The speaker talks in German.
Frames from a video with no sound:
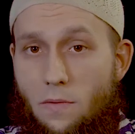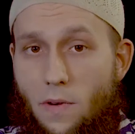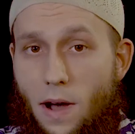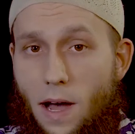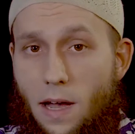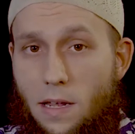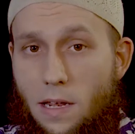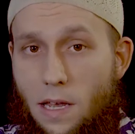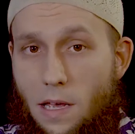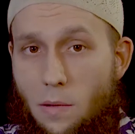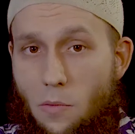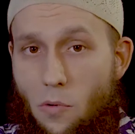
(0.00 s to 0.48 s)

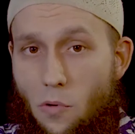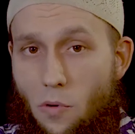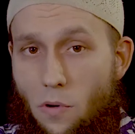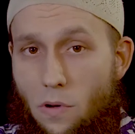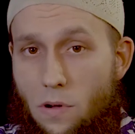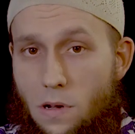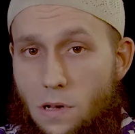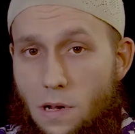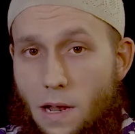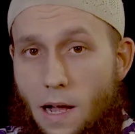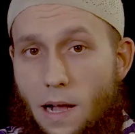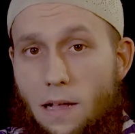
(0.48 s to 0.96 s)
Wahrnehmung
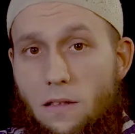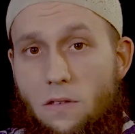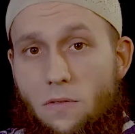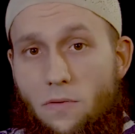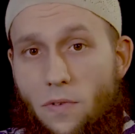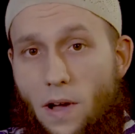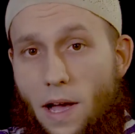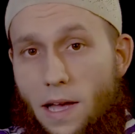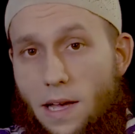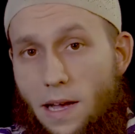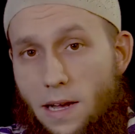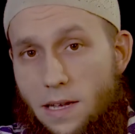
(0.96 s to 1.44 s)
als
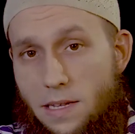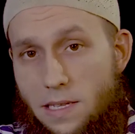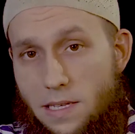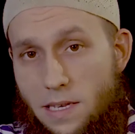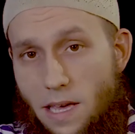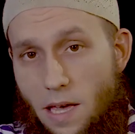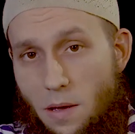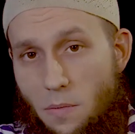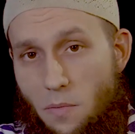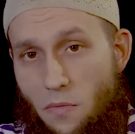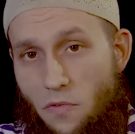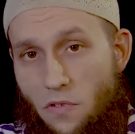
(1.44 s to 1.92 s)

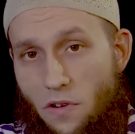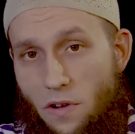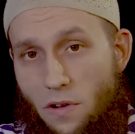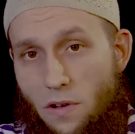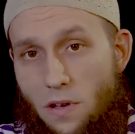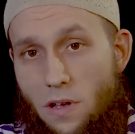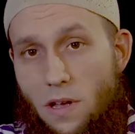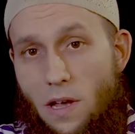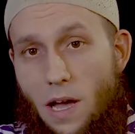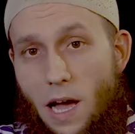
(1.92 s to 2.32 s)
Freiheitskämpfer